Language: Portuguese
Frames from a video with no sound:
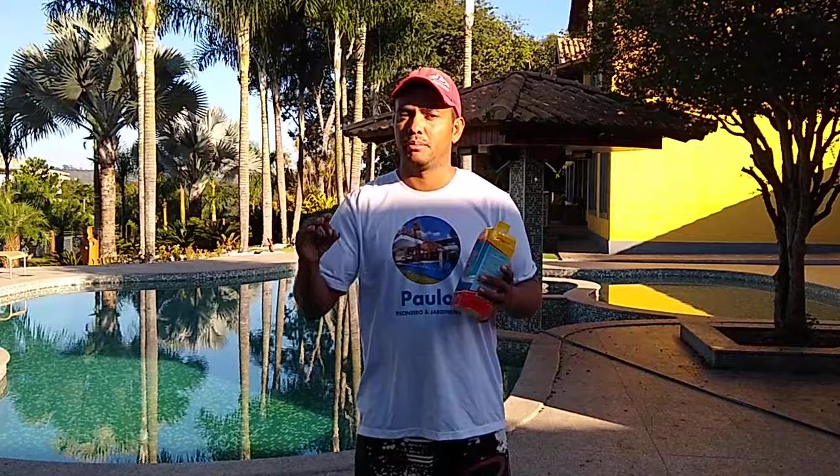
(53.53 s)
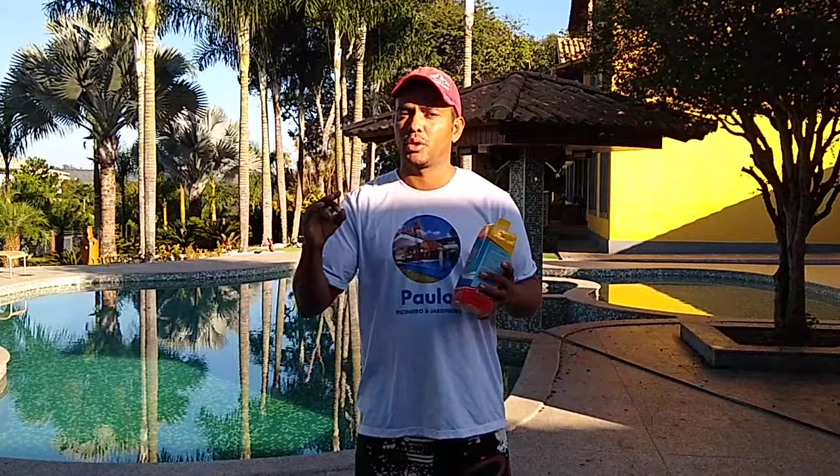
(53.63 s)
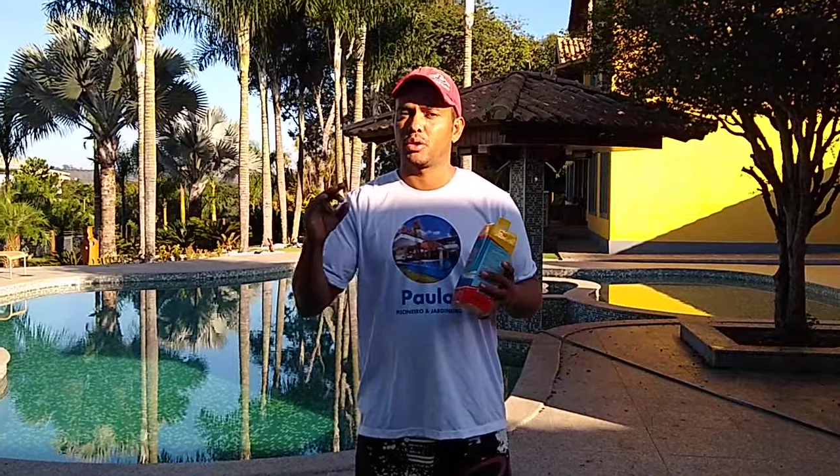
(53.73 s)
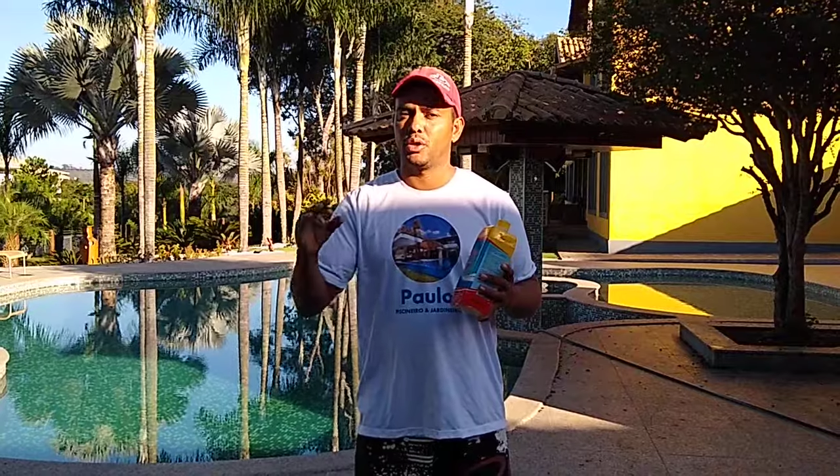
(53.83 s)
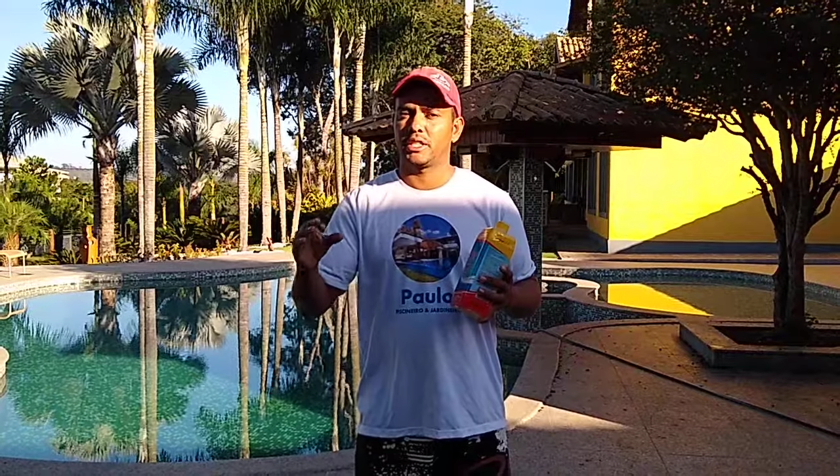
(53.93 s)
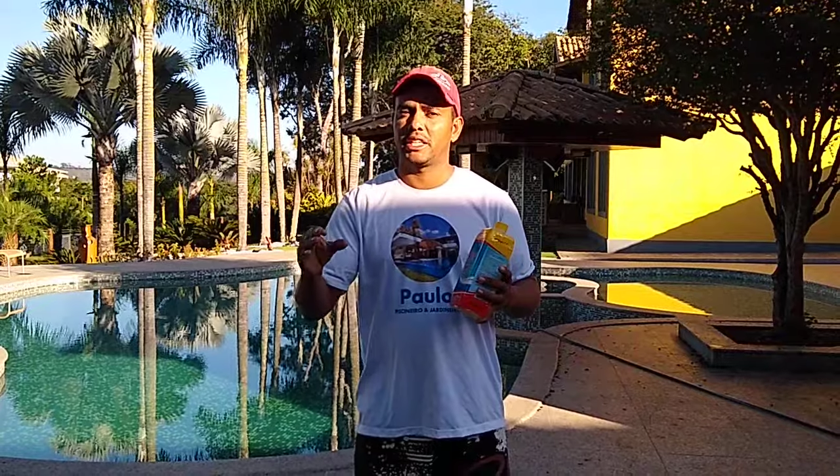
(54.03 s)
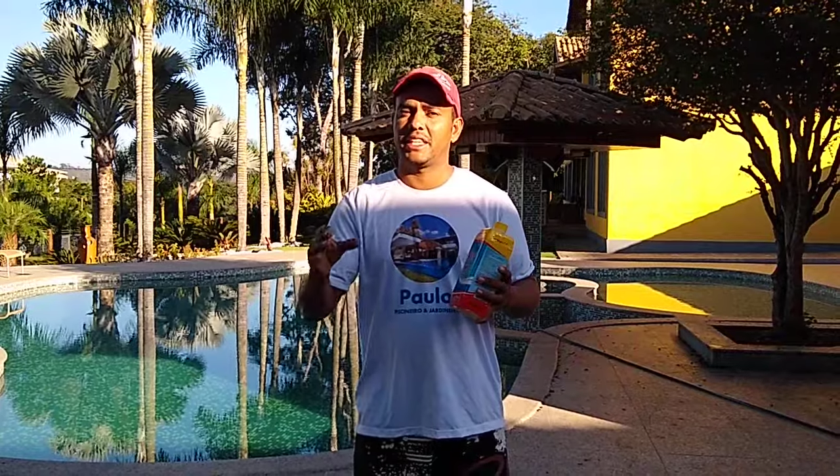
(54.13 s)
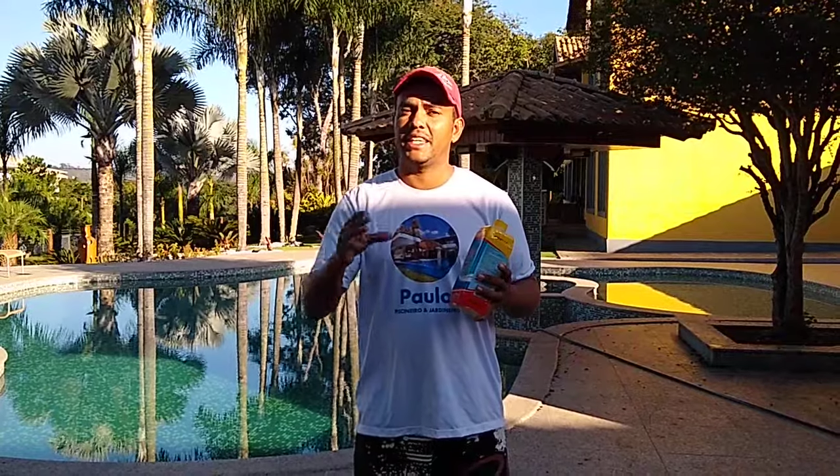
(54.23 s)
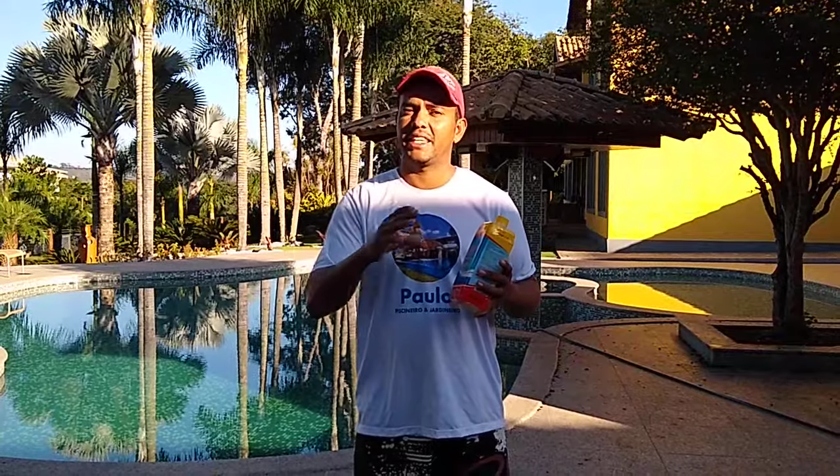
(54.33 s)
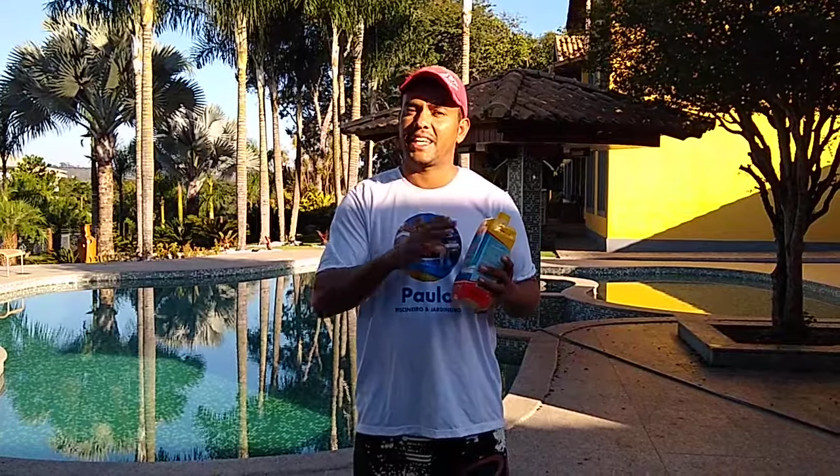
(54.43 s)
Por conta
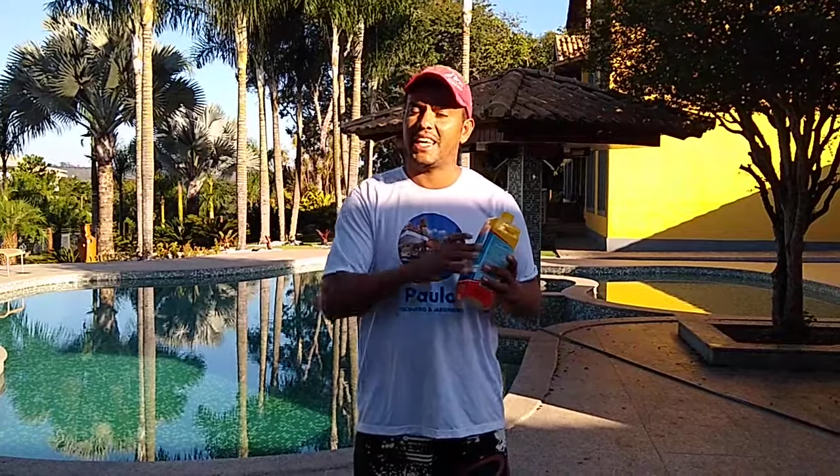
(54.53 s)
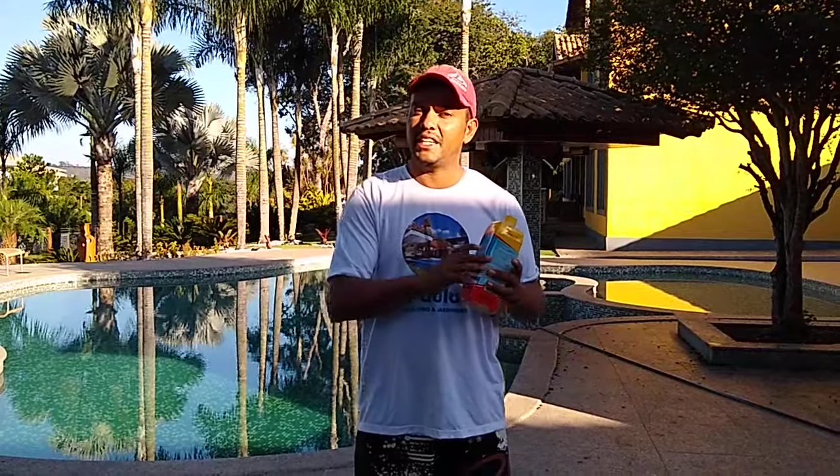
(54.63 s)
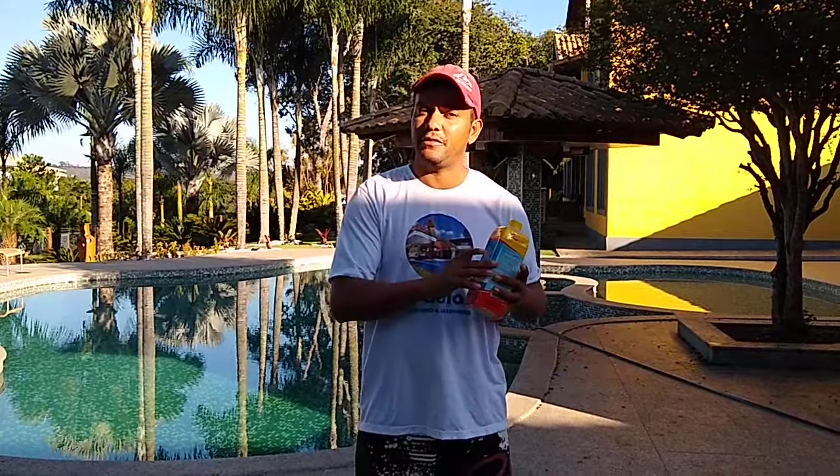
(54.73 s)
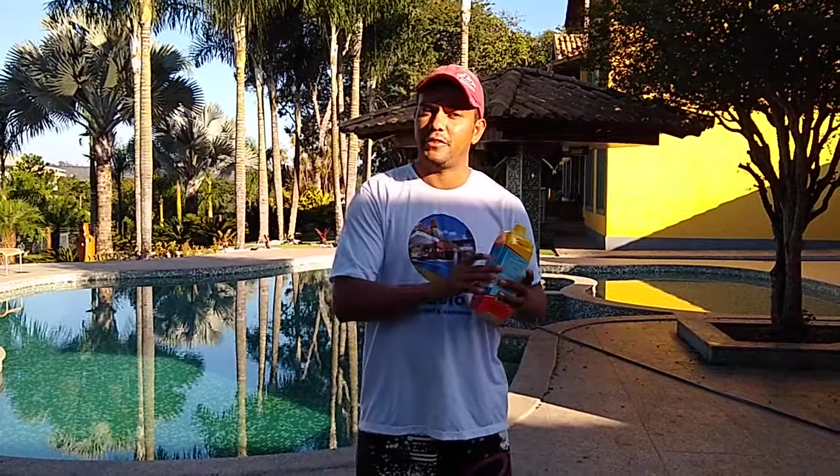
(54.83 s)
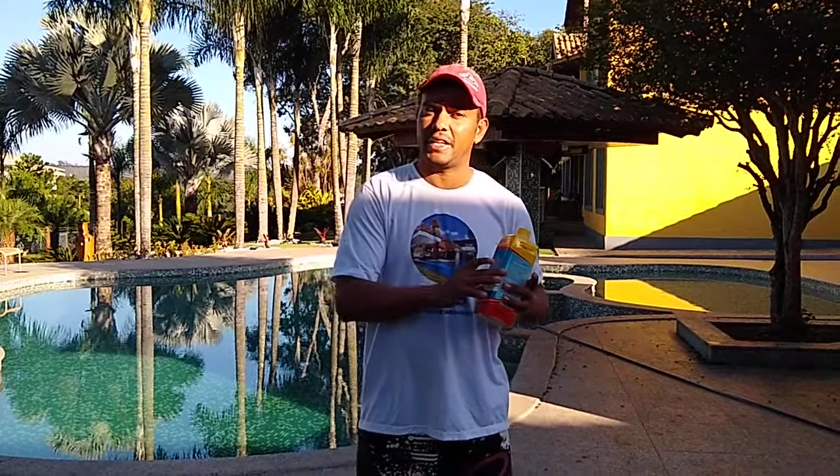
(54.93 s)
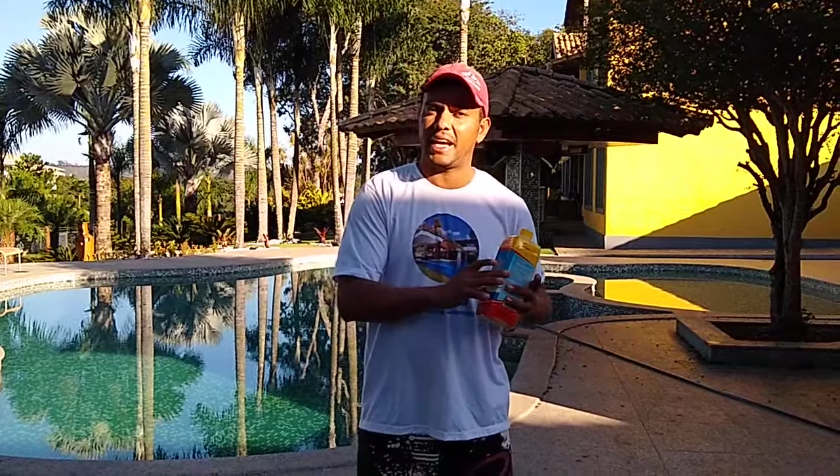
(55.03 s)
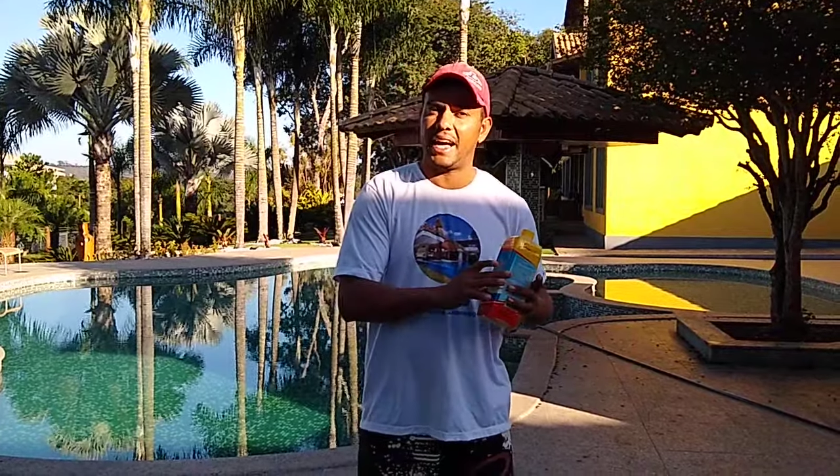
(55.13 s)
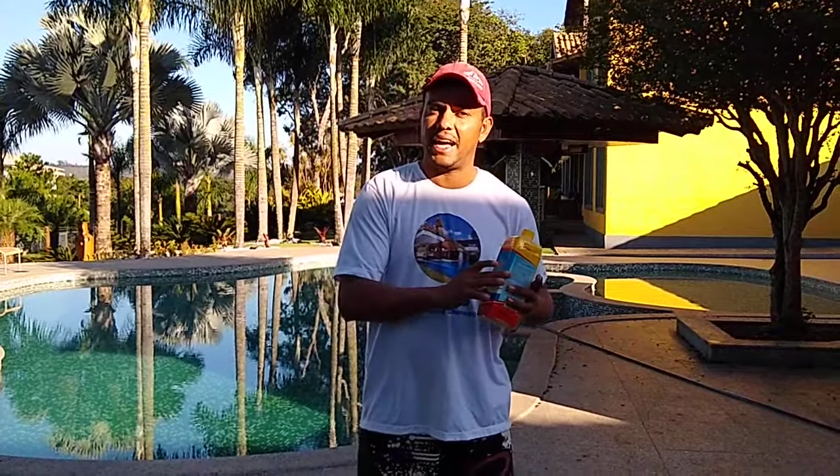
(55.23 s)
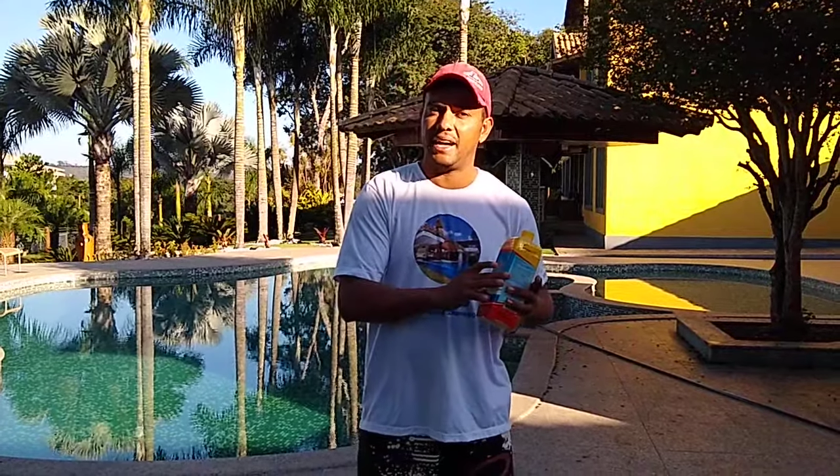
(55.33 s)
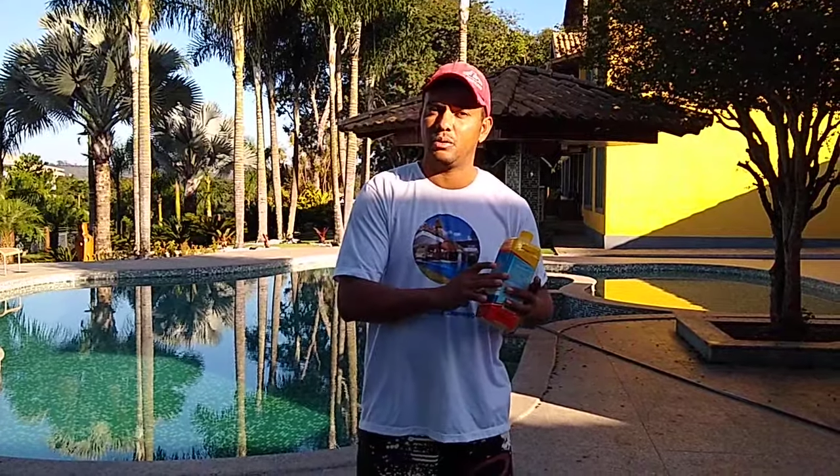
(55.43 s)
que ele clarifica
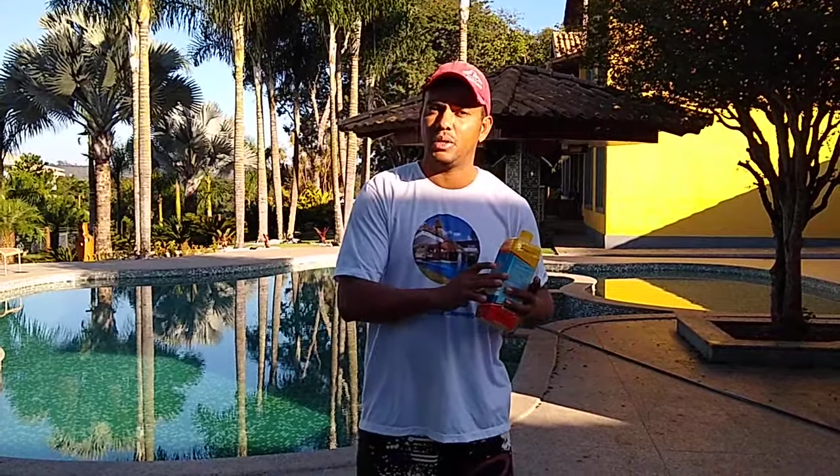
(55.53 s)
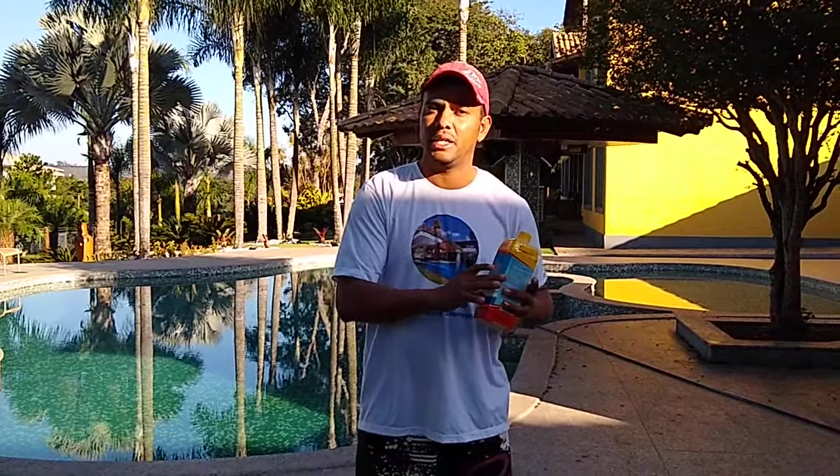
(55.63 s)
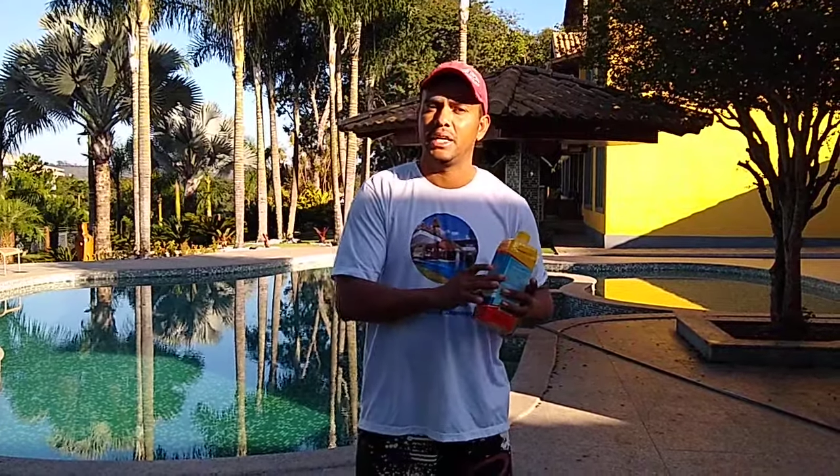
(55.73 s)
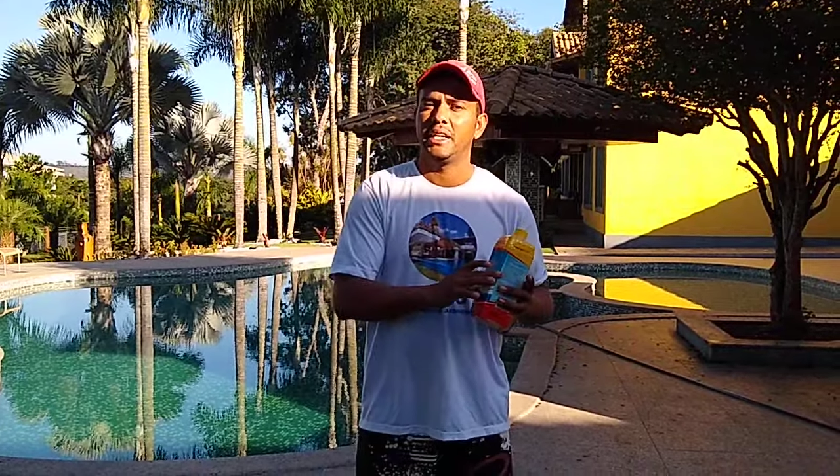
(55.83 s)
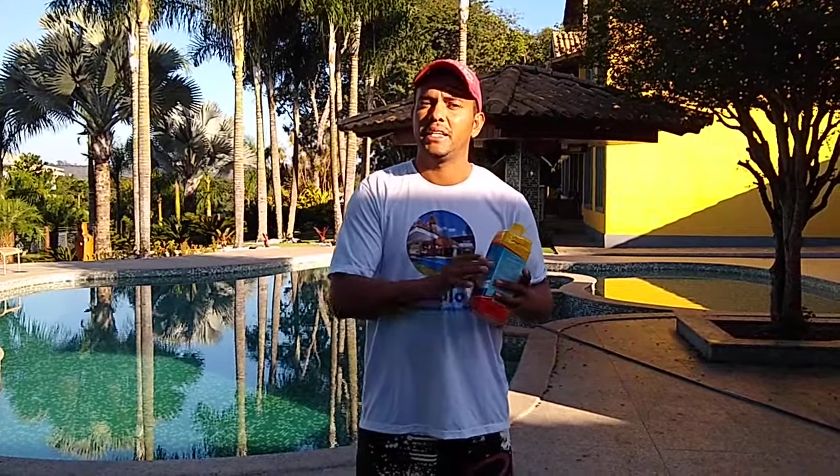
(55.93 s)
a água